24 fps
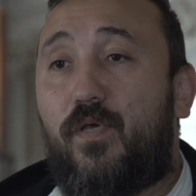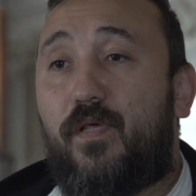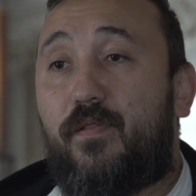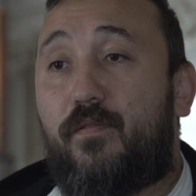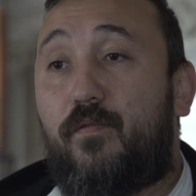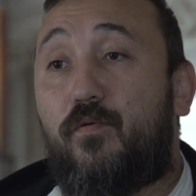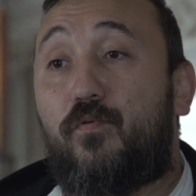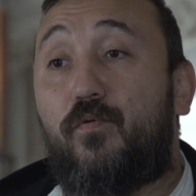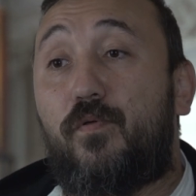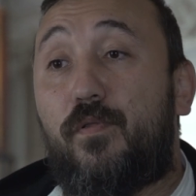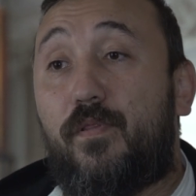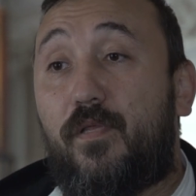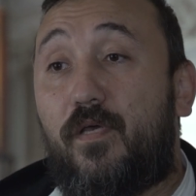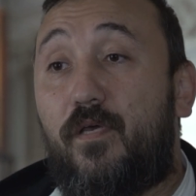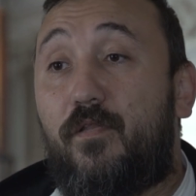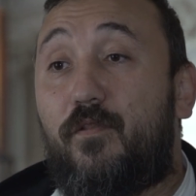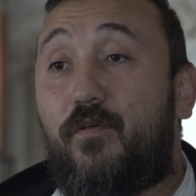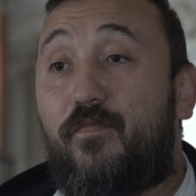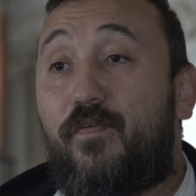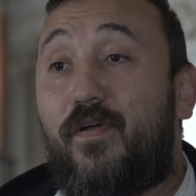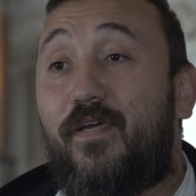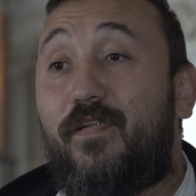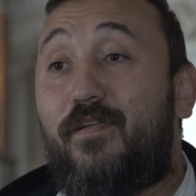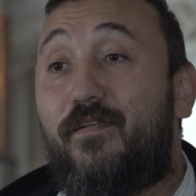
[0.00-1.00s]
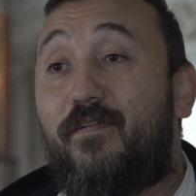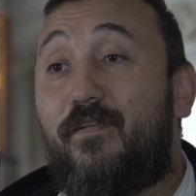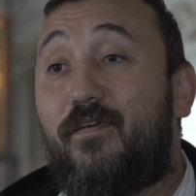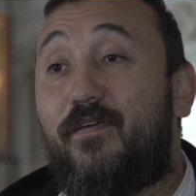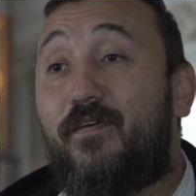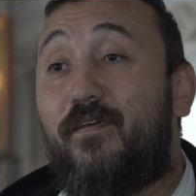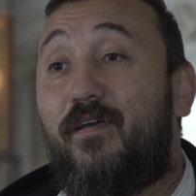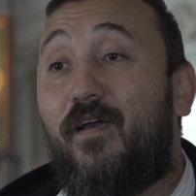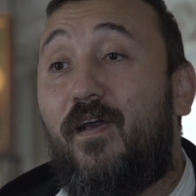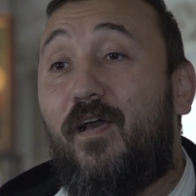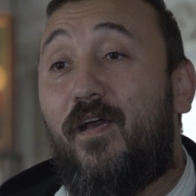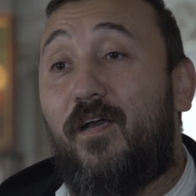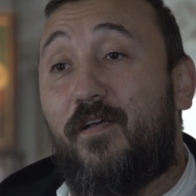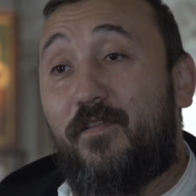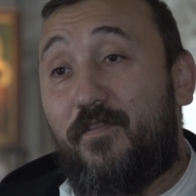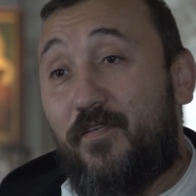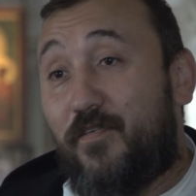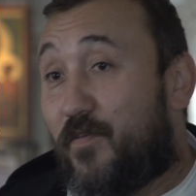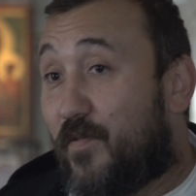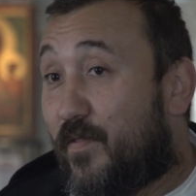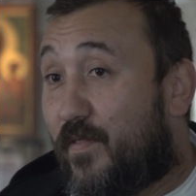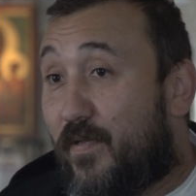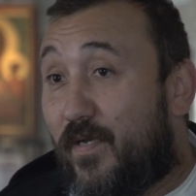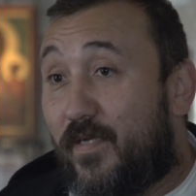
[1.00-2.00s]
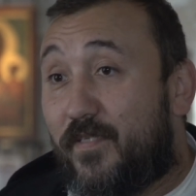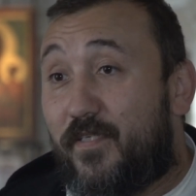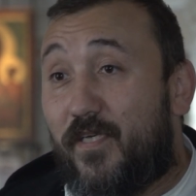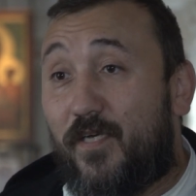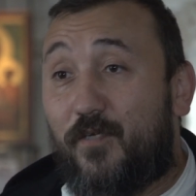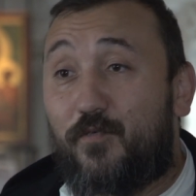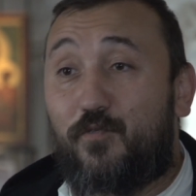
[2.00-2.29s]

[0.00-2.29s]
jasnogórskiej nowenny, tysiąclecia